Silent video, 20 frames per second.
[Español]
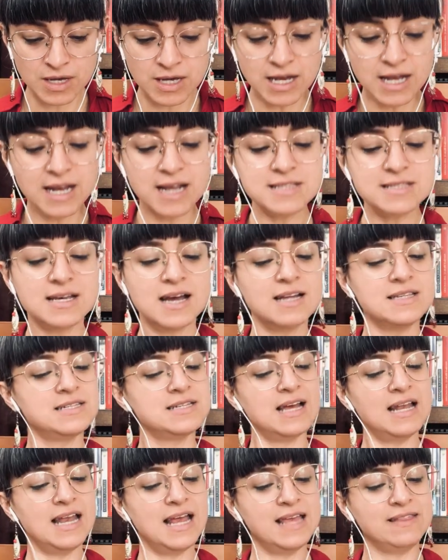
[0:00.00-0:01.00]
La
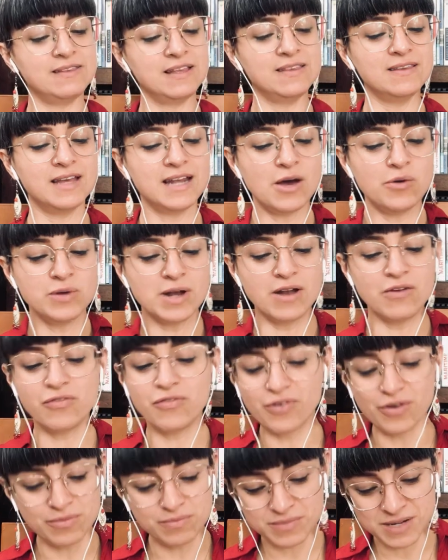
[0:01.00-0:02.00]
escarcha le tenderá una
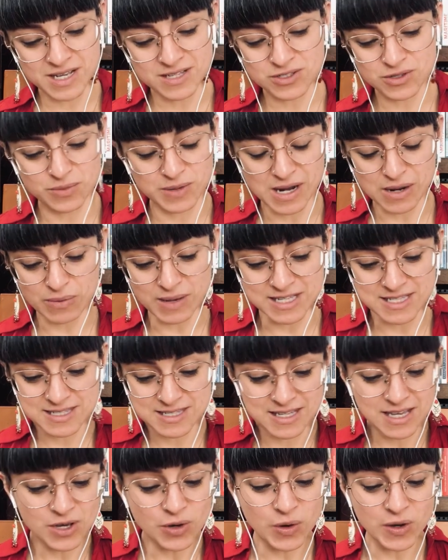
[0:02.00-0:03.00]
alfombra sobre el
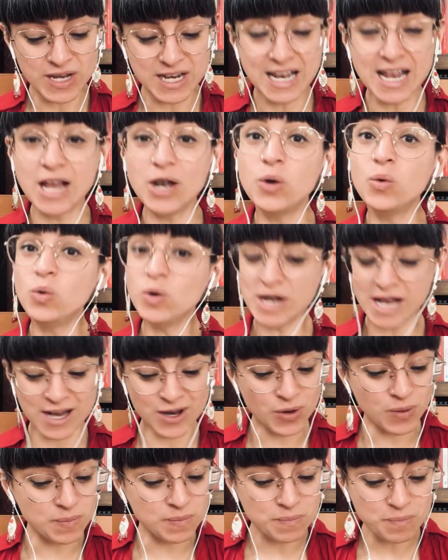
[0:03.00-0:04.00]
vacío y la luna
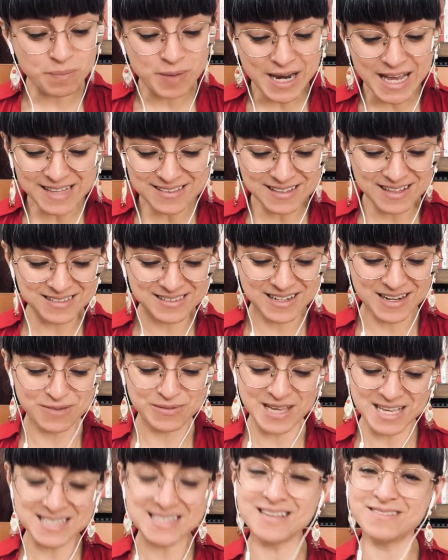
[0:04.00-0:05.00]
completa
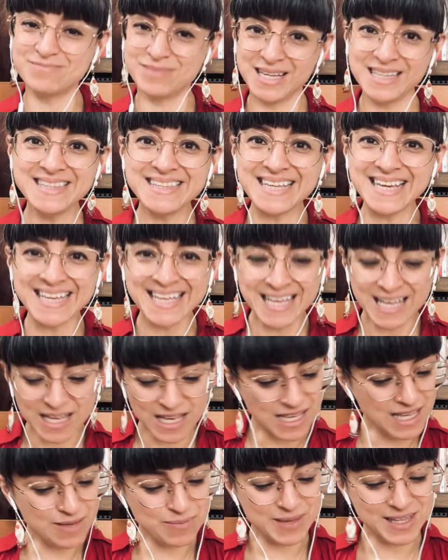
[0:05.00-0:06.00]
traviesamente
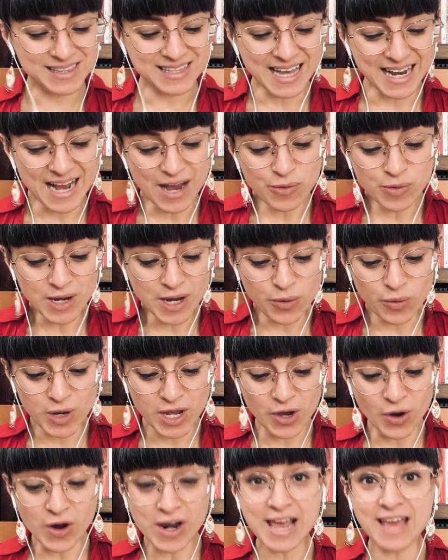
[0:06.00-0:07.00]
imitará una
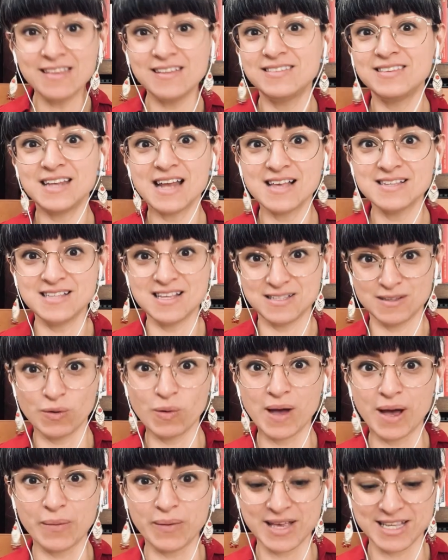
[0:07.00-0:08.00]
aureola detrás de su
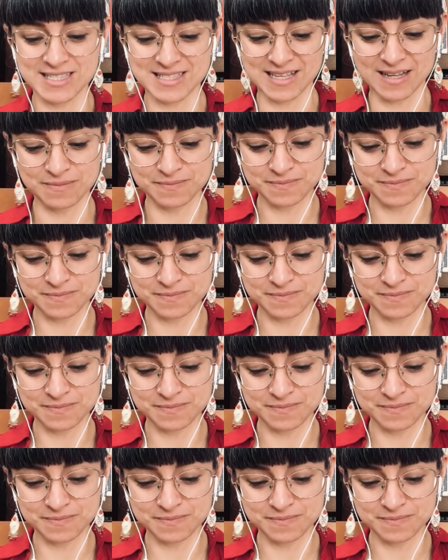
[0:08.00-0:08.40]
cabeza.